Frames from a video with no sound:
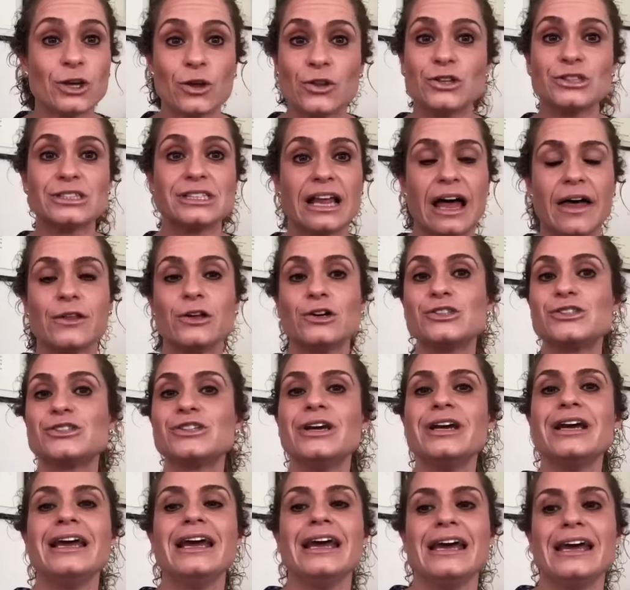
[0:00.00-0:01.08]
todos lados
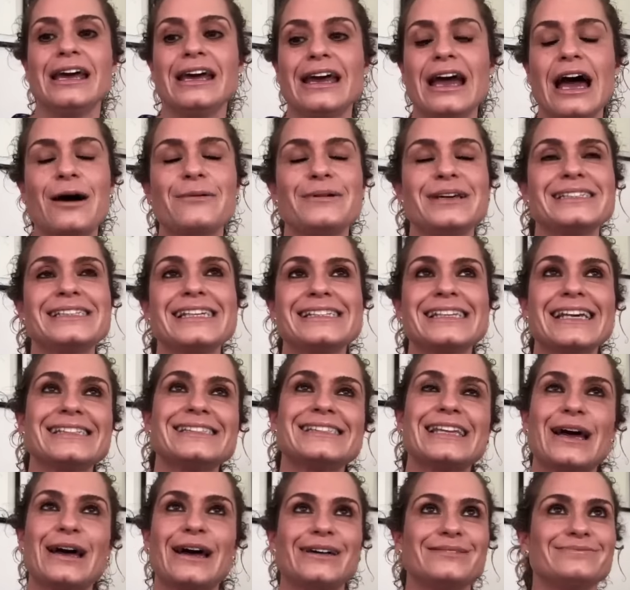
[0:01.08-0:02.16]
eh, a veces
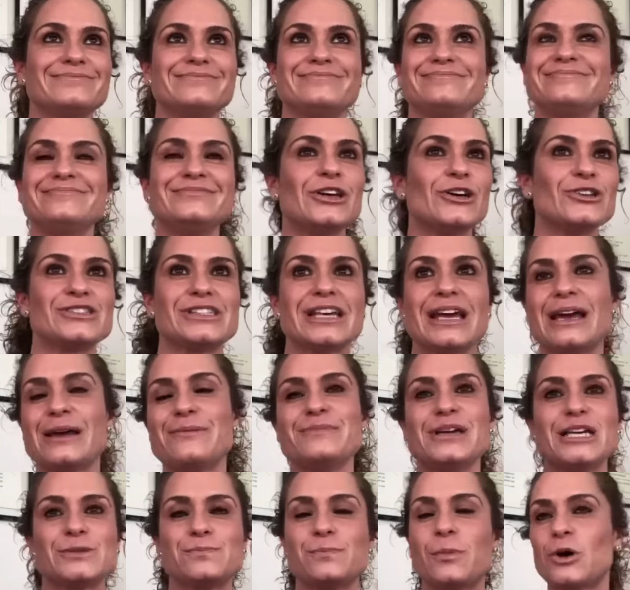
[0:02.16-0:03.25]
hasta, no sé,
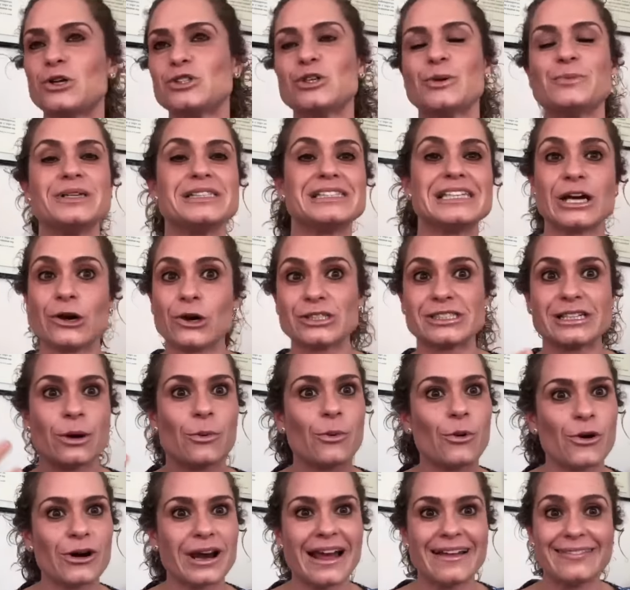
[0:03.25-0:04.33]
mi esposo, mis hijos se
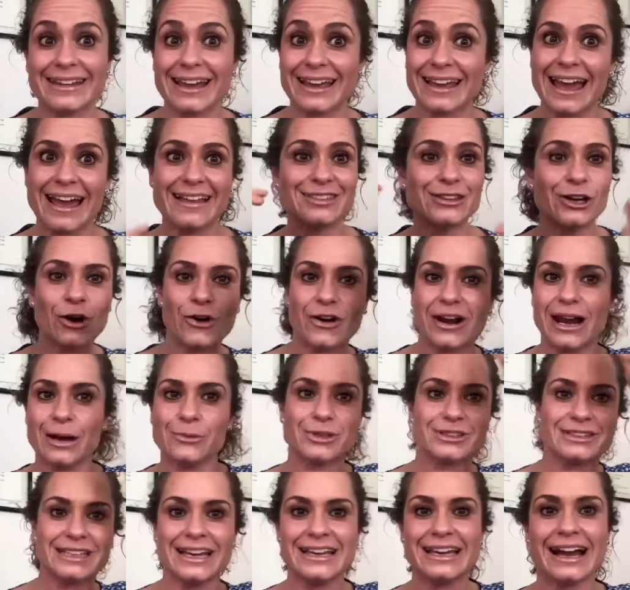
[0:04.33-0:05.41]
burlan de que ando con la
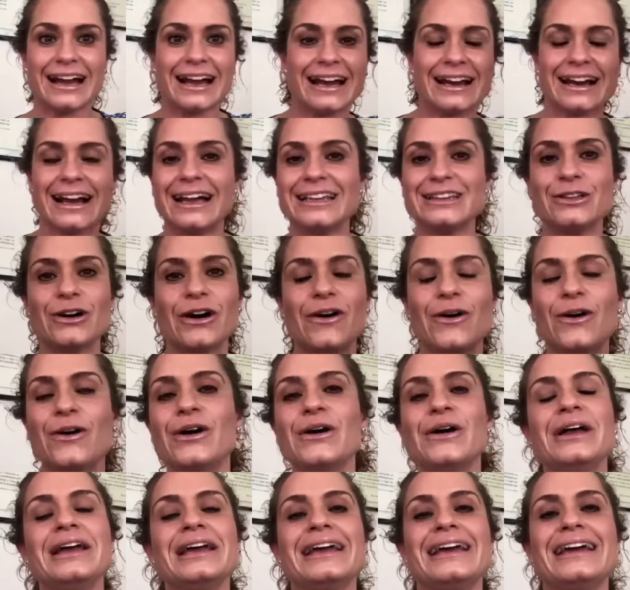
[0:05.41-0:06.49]
botella cargando,
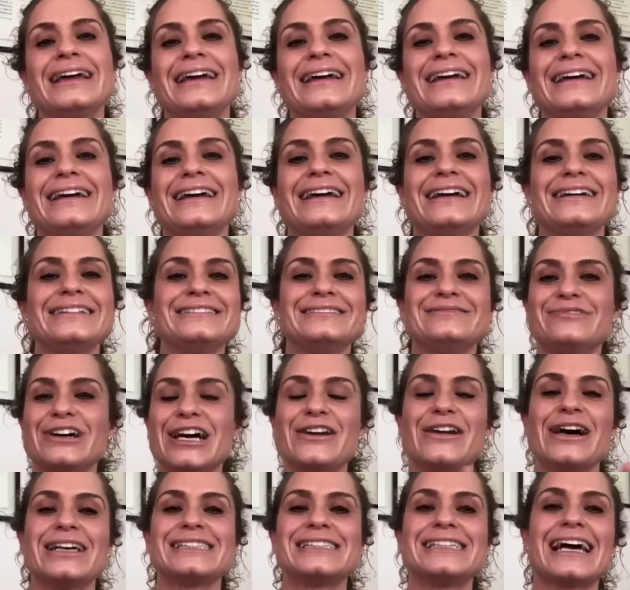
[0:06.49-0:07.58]
eh,
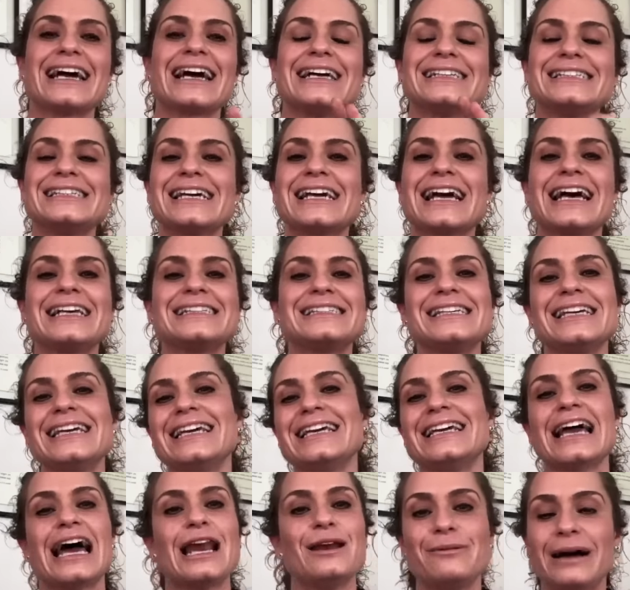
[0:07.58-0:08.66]
bueno, hasta casi
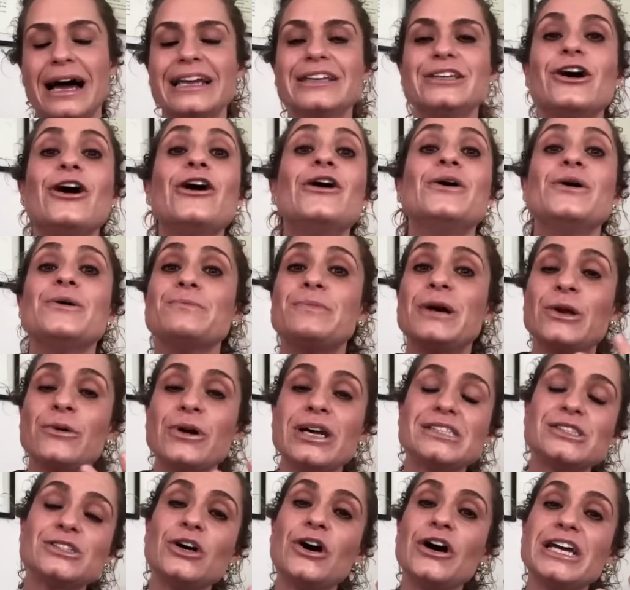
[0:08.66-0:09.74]
casi al baño, pero
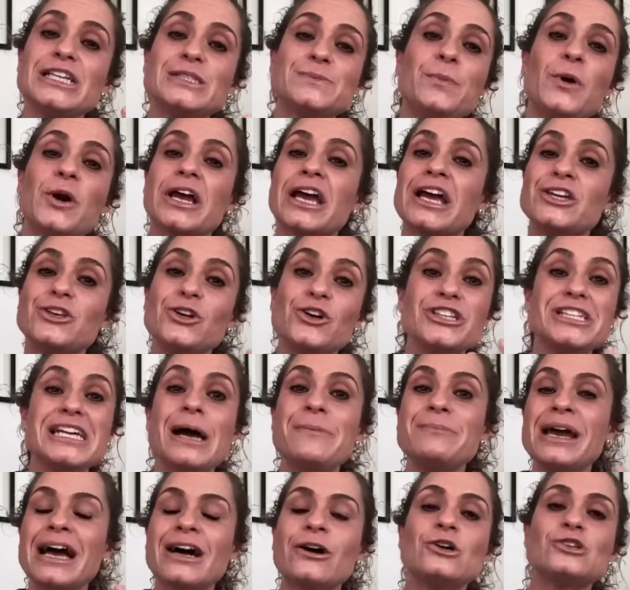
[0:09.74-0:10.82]
esto es porque yo ya
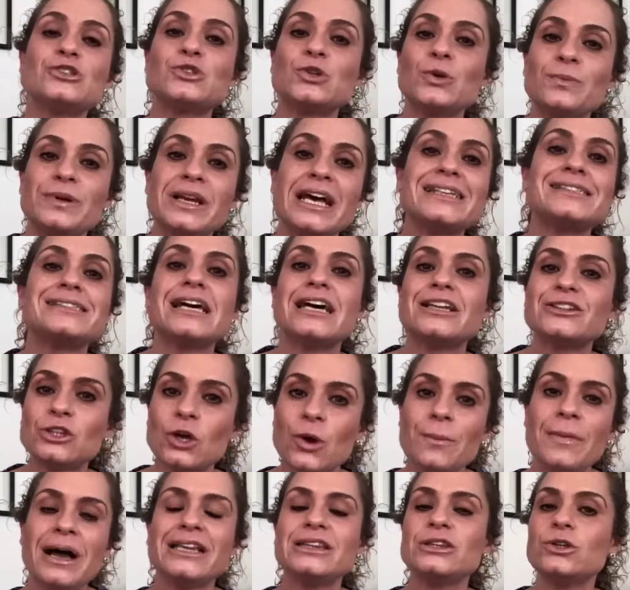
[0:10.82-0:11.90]
me acostumbré a estar
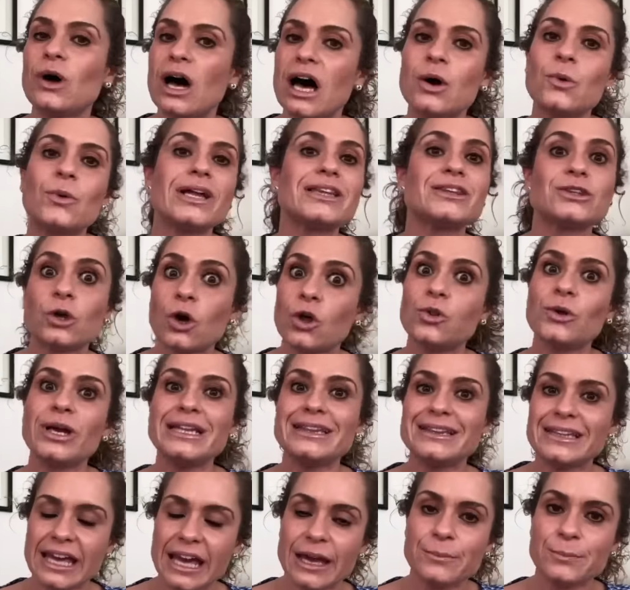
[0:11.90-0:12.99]
tomando agua todo
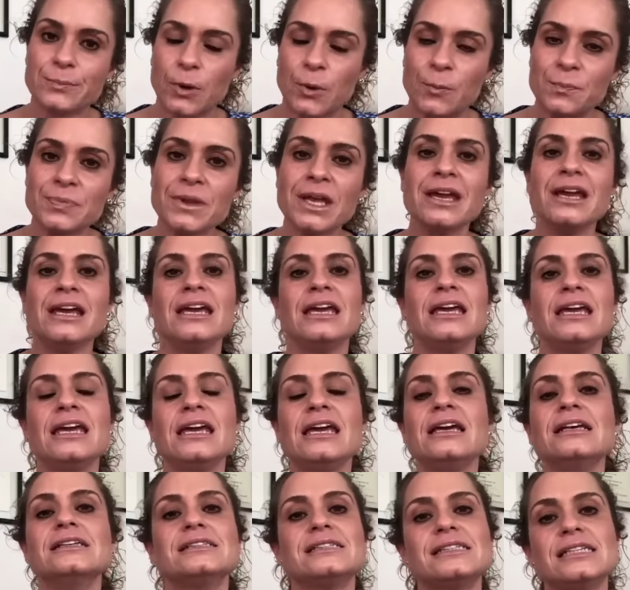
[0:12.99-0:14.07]
el tiempo
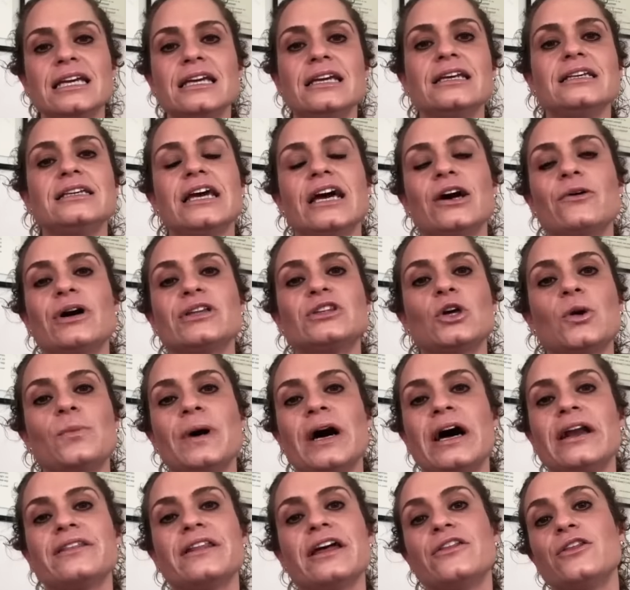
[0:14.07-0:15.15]
y sí llego a
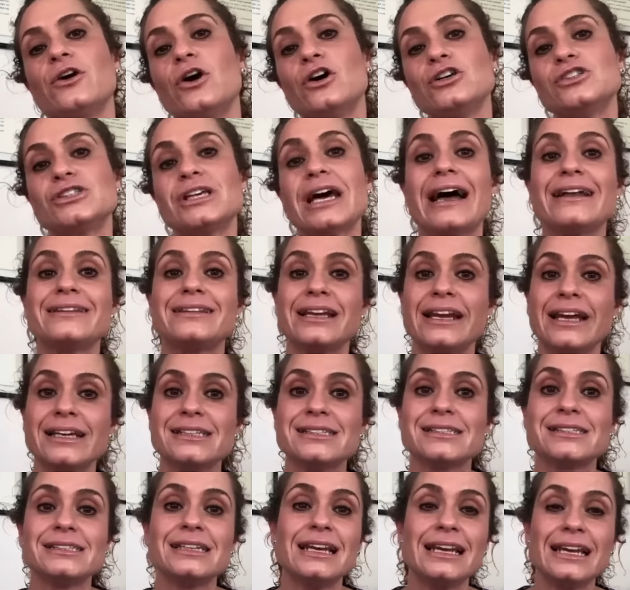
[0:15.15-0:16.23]
tomar de 2 a
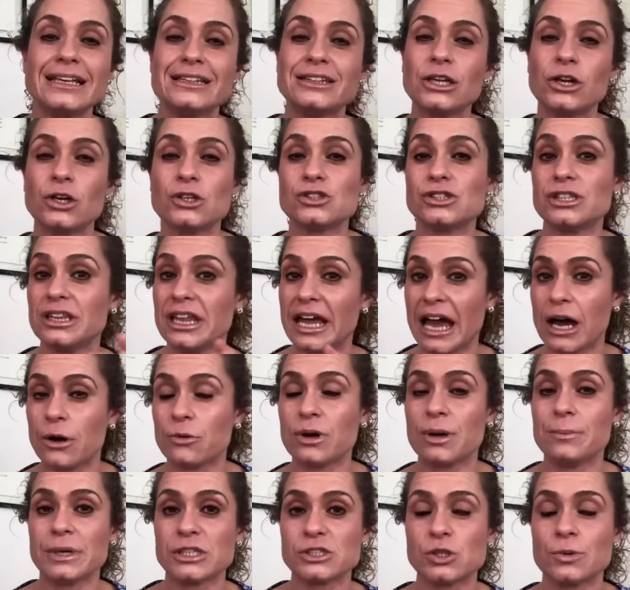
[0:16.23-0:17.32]
3 litros de
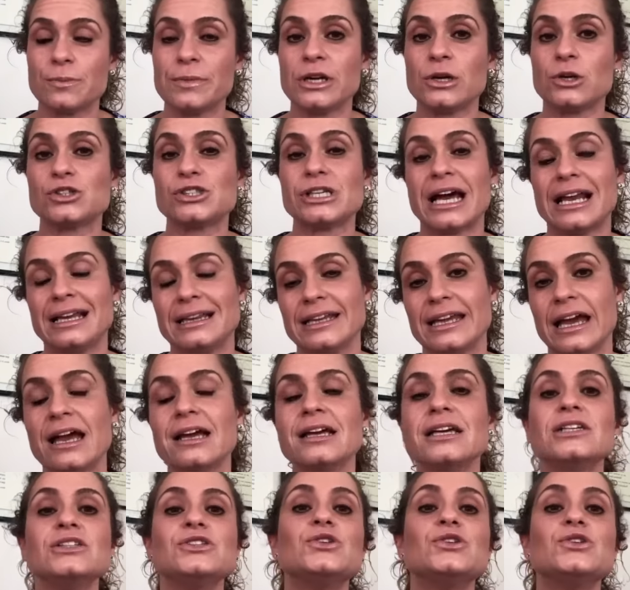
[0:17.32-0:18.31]
agua más o menos al día.